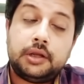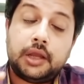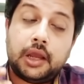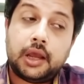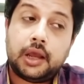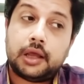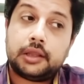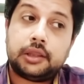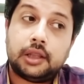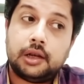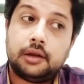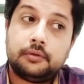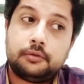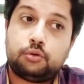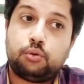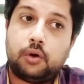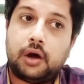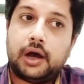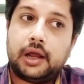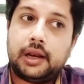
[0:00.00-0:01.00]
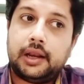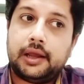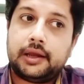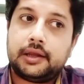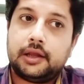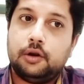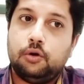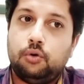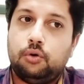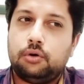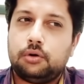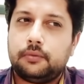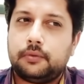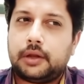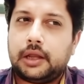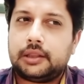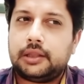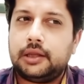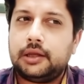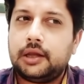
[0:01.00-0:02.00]
ये असल सवाल है कि लोग
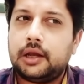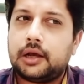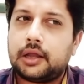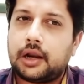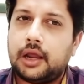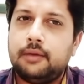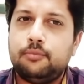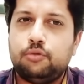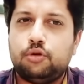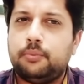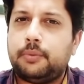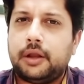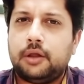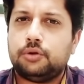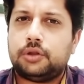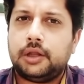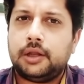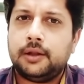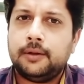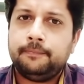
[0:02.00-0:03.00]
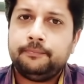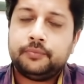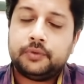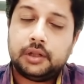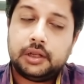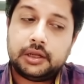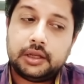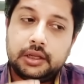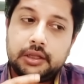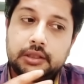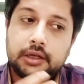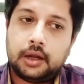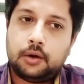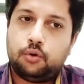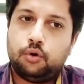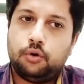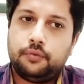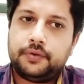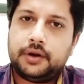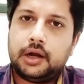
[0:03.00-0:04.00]
कहते हैं कि क्राइम तो बड़े होते हैं लेकिन इतना
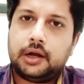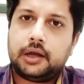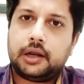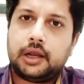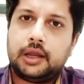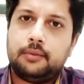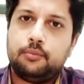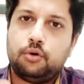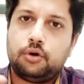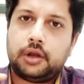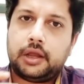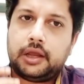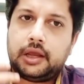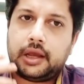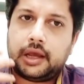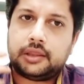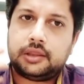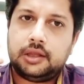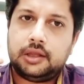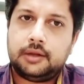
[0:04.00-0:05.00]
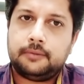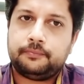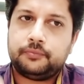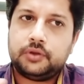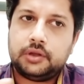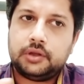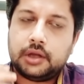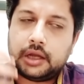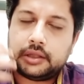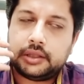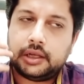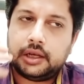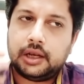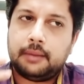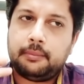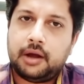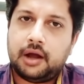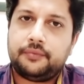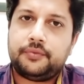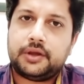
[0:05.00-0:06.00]
खौफनाक क्राइम और एक ऐसी असल
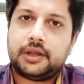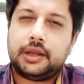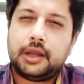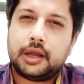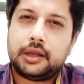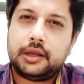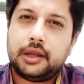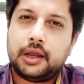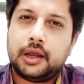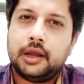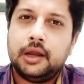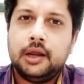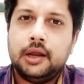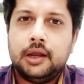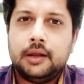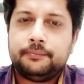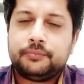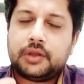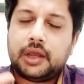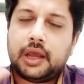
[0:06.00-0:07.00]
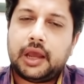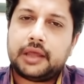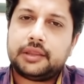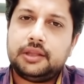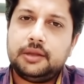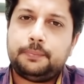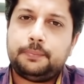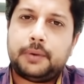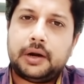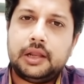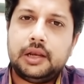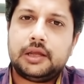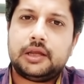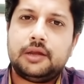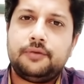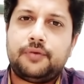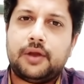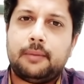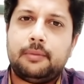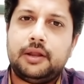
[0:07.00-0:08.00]
लम्हा फिक्रिया ये है कि ऐसी पढ़ी
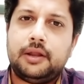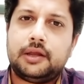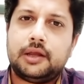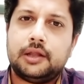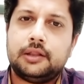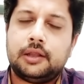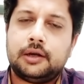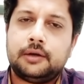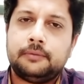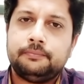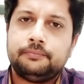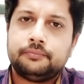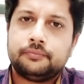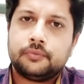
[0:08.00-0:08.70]
लिखी फैमिली के अंदर